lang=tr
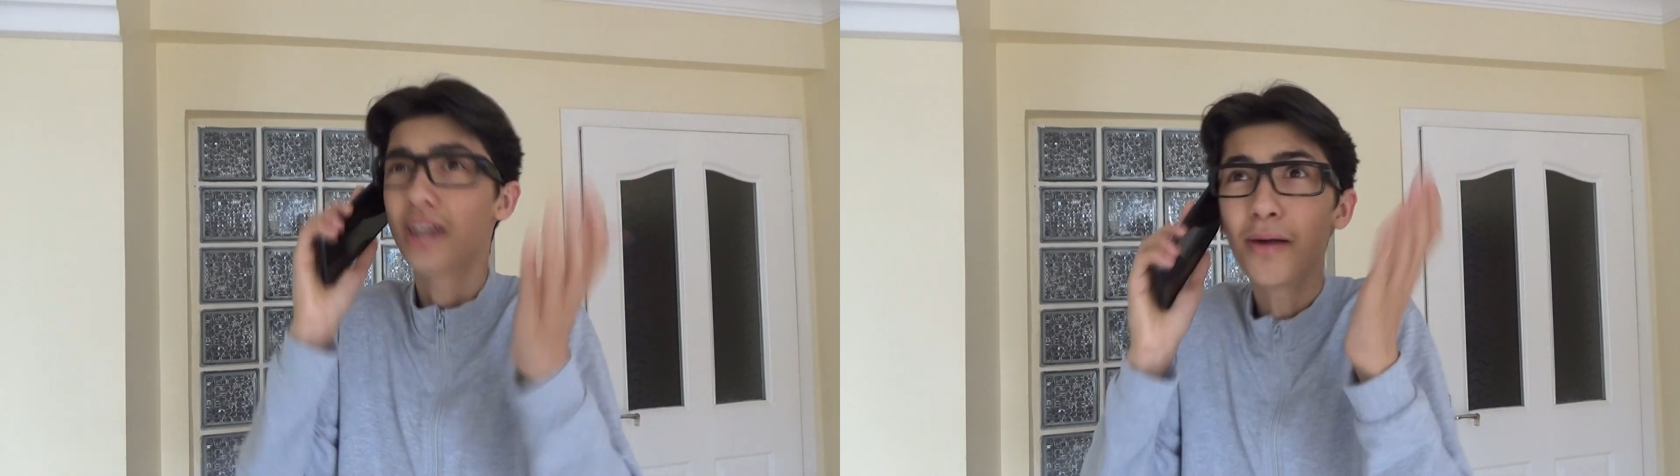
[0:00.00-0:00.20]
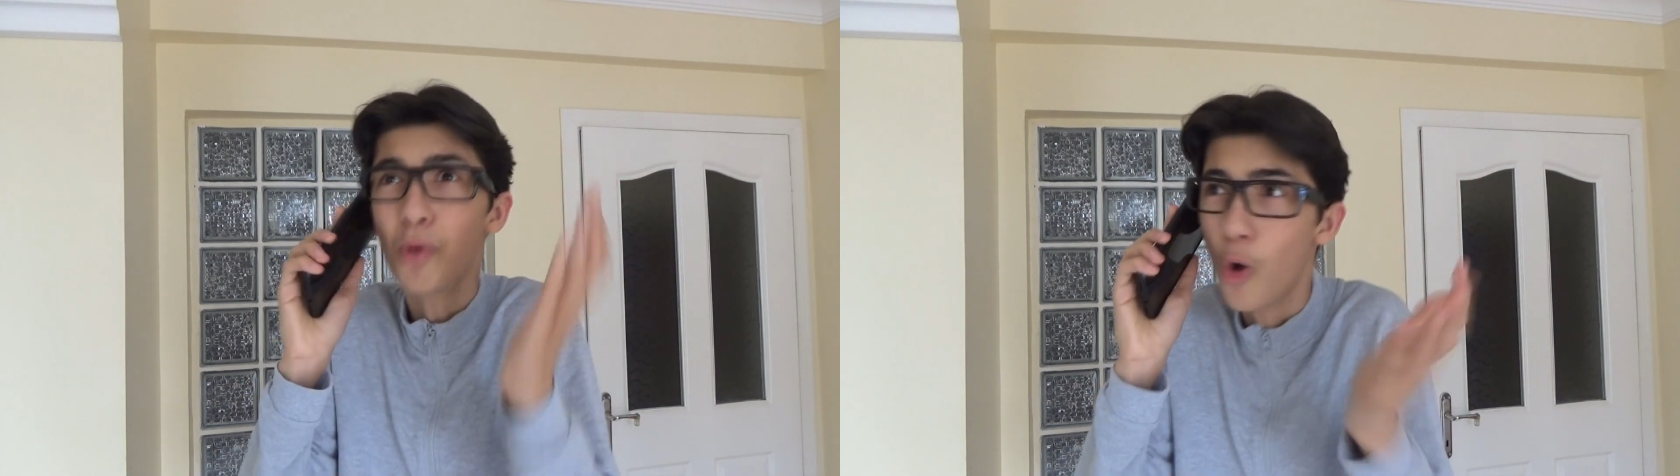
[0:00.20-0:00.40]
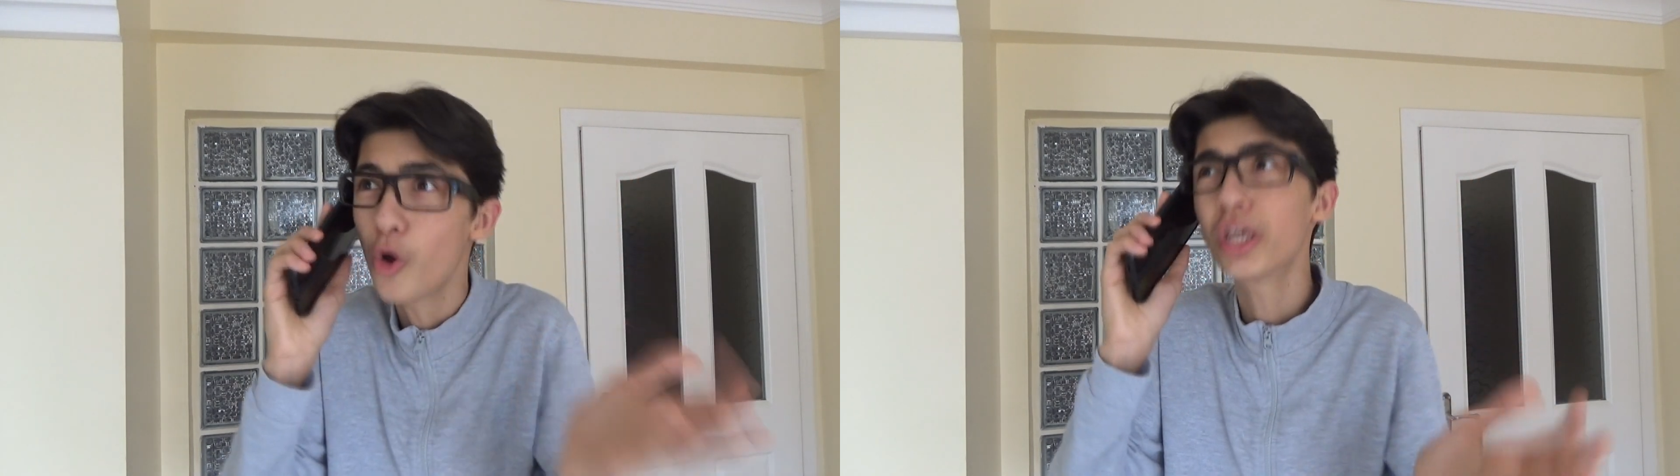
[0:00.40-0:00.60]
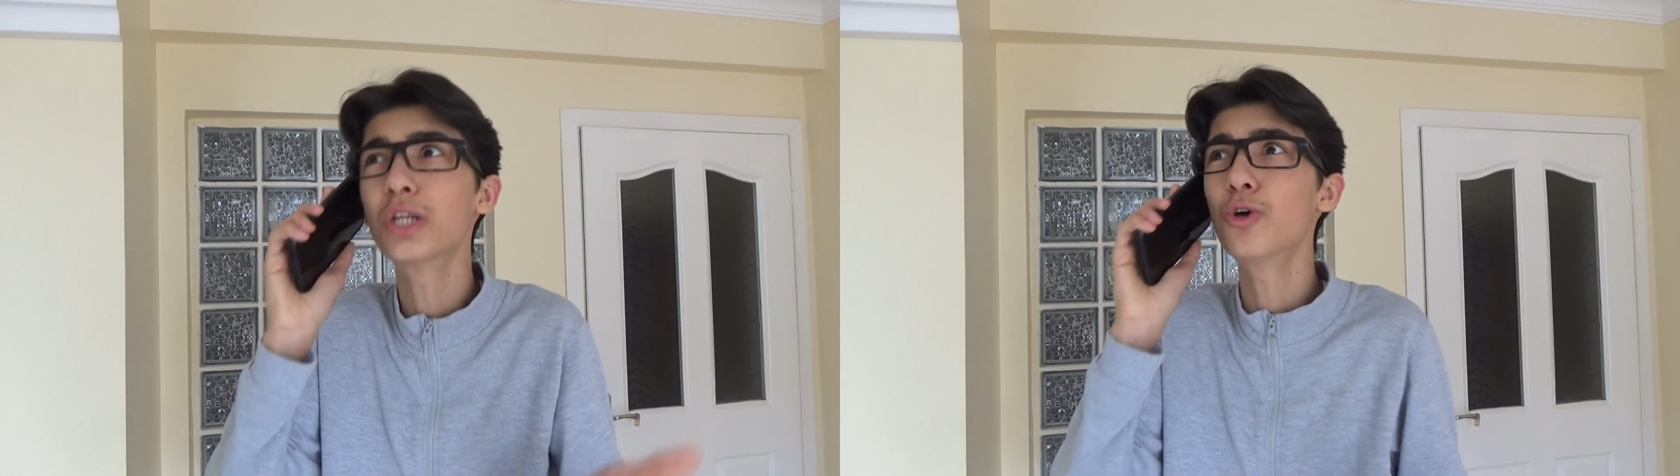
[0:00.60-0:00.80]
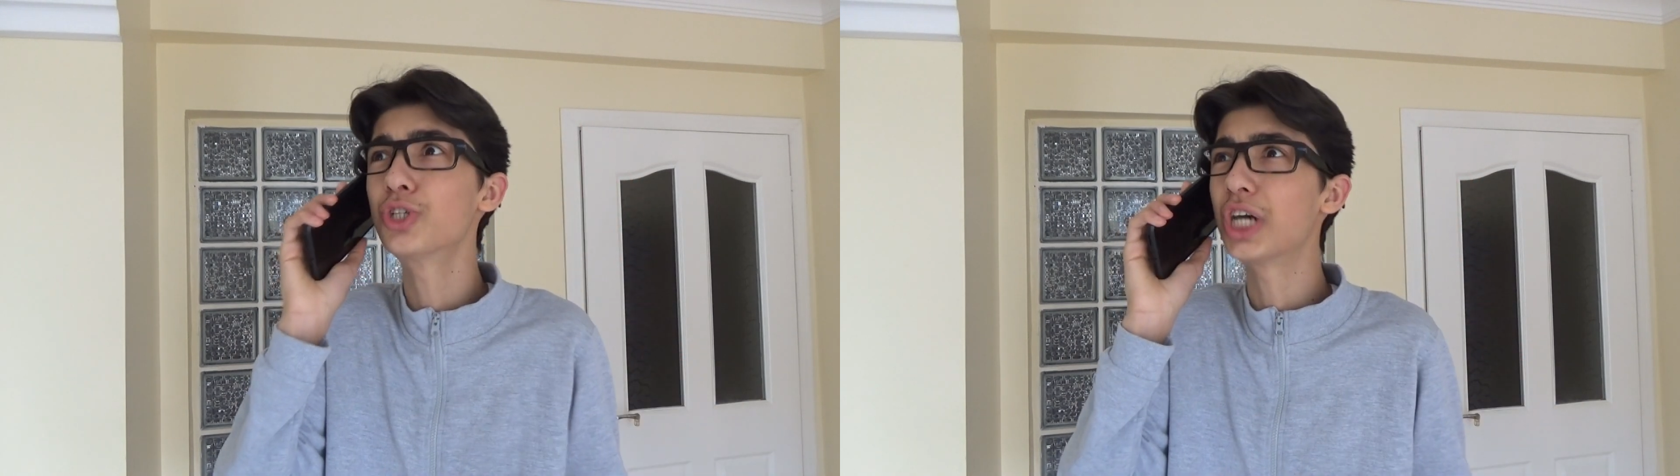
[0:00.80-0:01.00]
tam 10
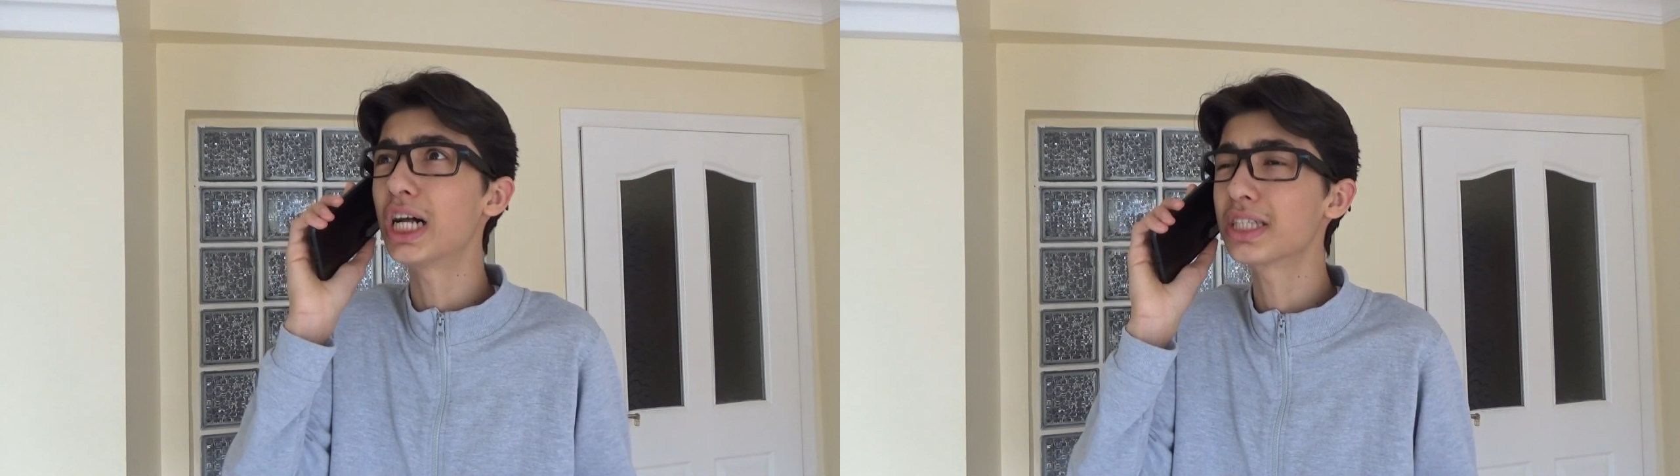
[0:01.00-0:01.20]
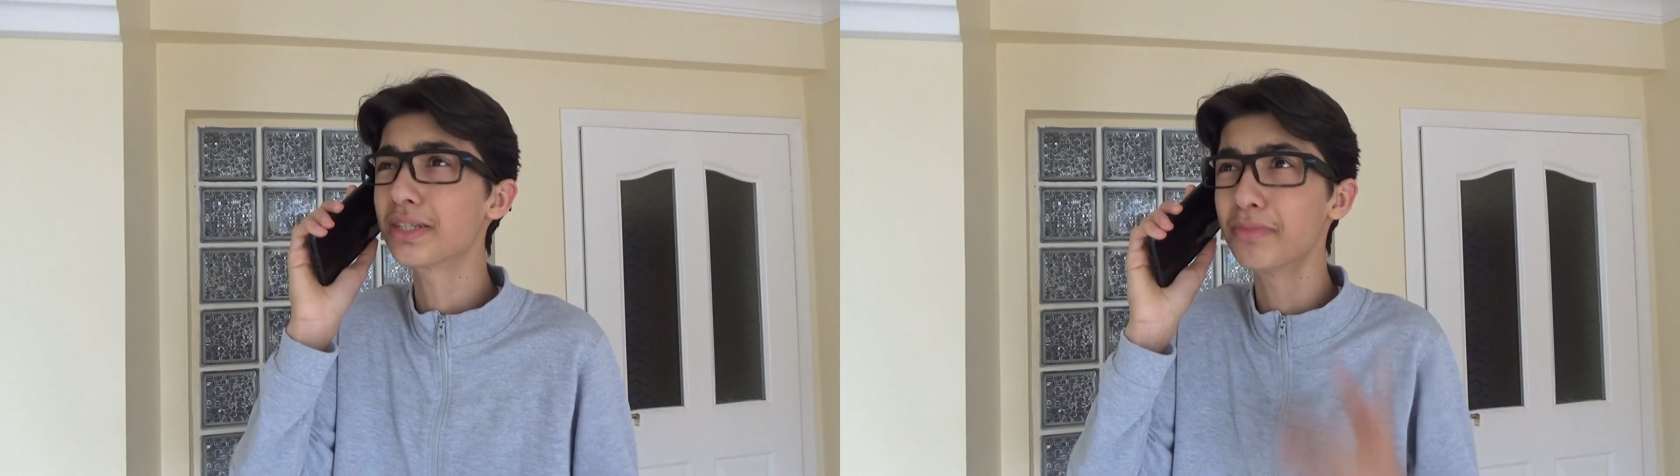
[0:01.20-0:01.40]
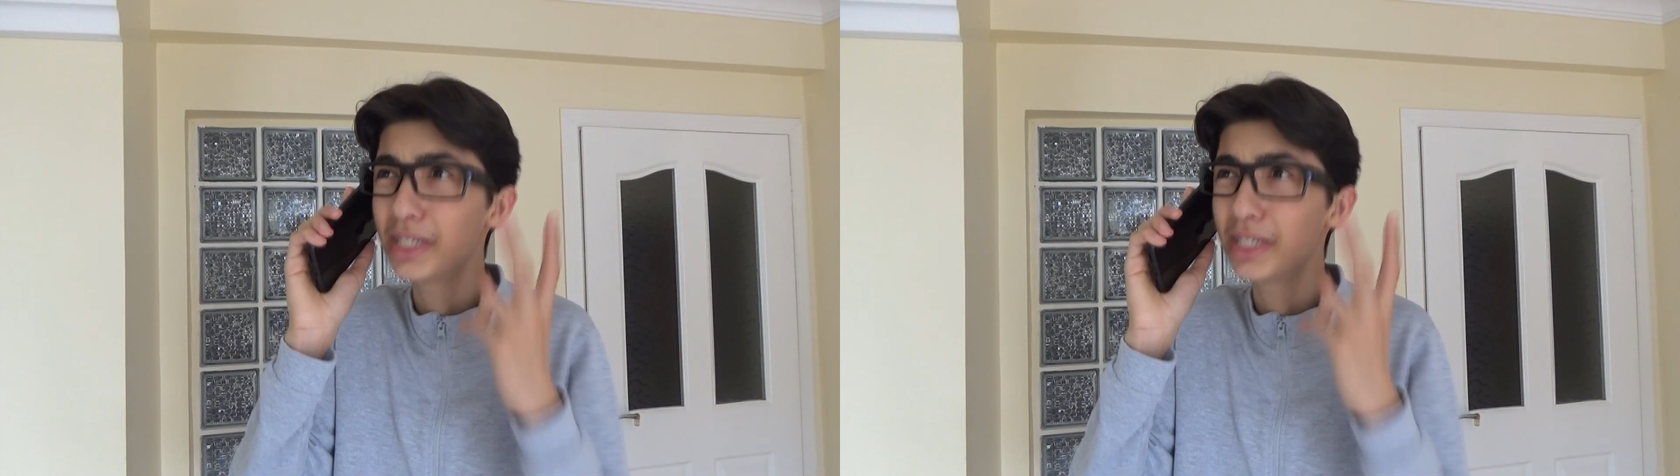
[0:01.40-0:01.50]
yıl önce aldığım